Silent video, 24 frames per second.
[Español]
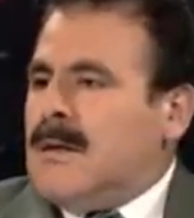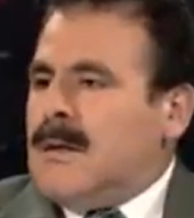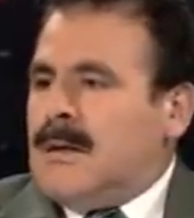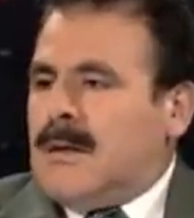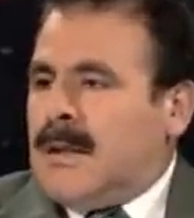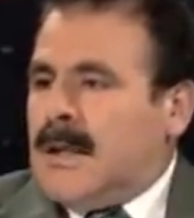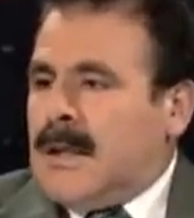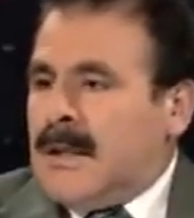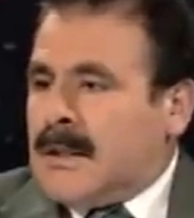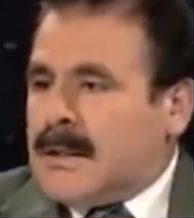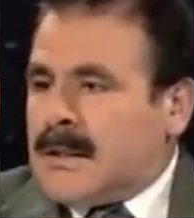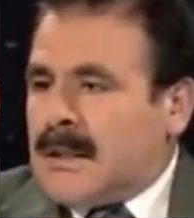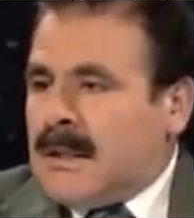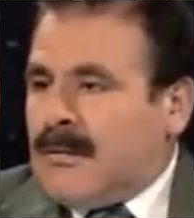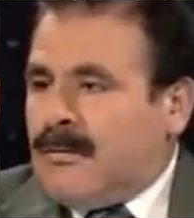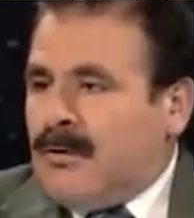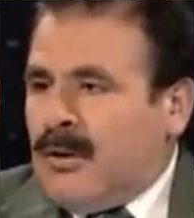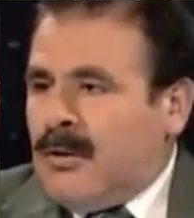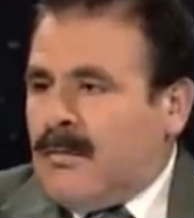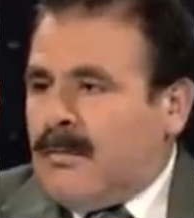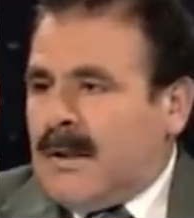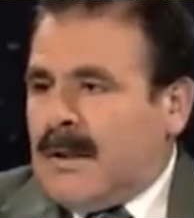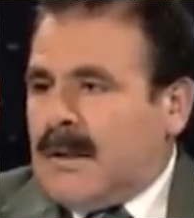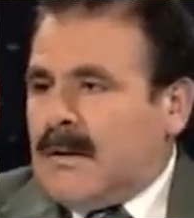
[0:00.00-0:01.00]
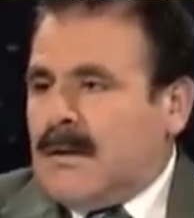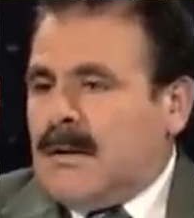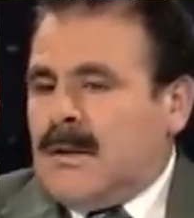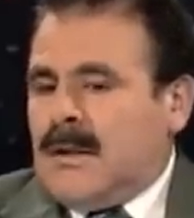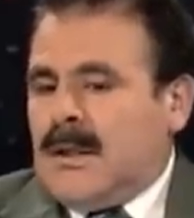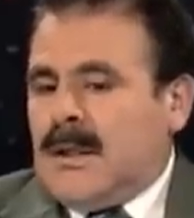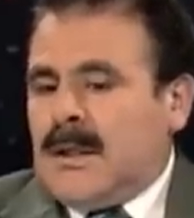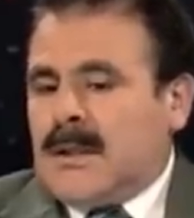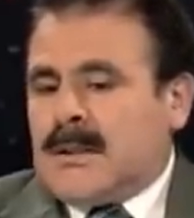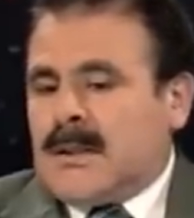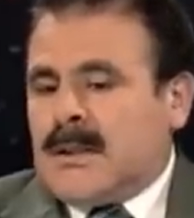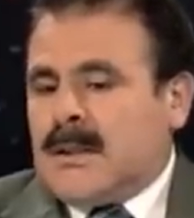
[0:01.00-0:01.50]
De esta forma.
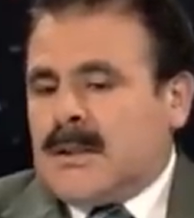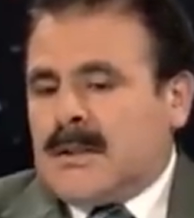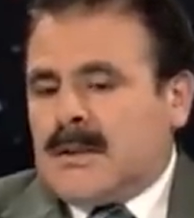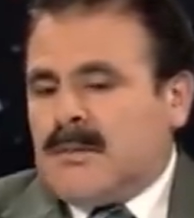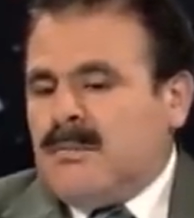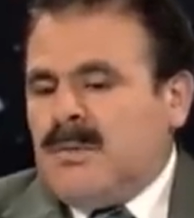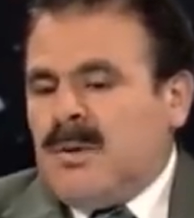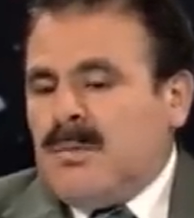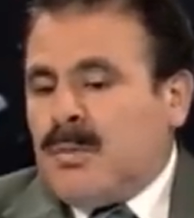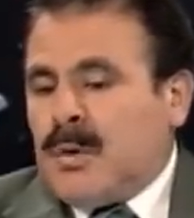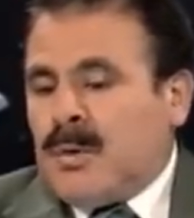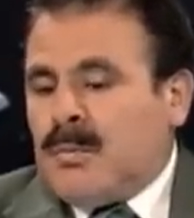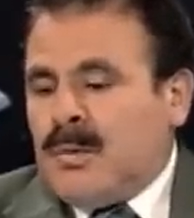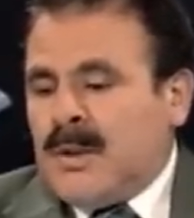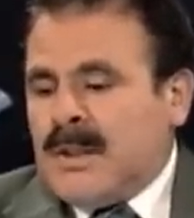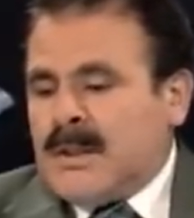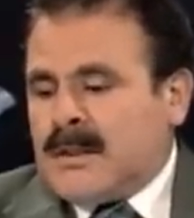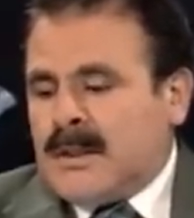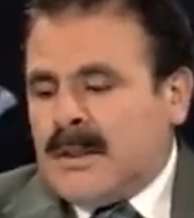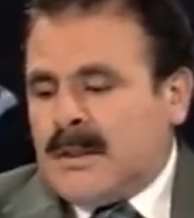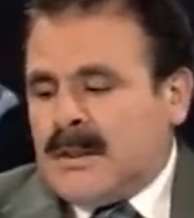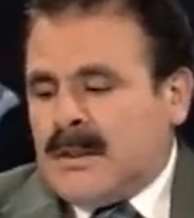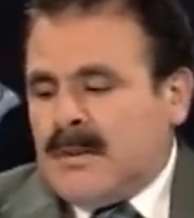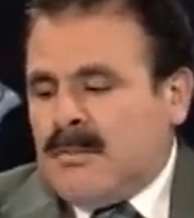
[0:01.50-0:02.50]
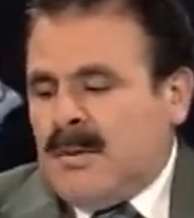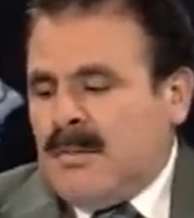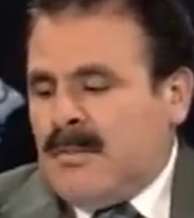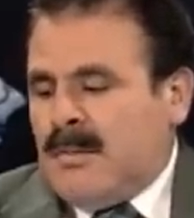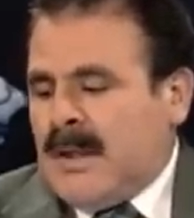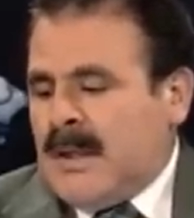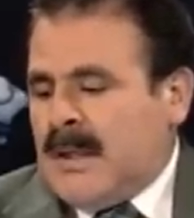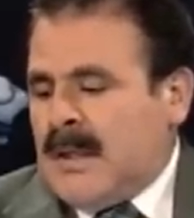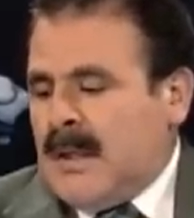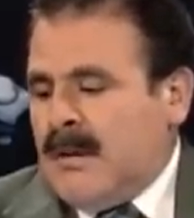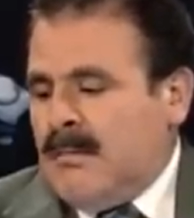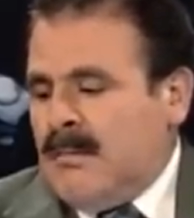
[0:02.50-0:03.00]
Y esa es mi propuesta, ese es mi
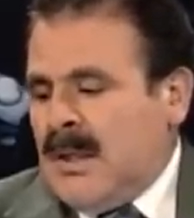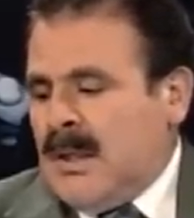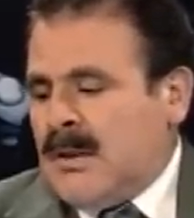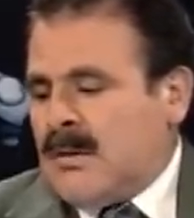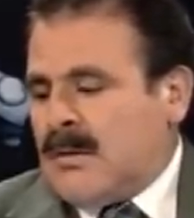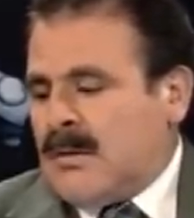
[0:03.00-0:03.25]
planteamiento.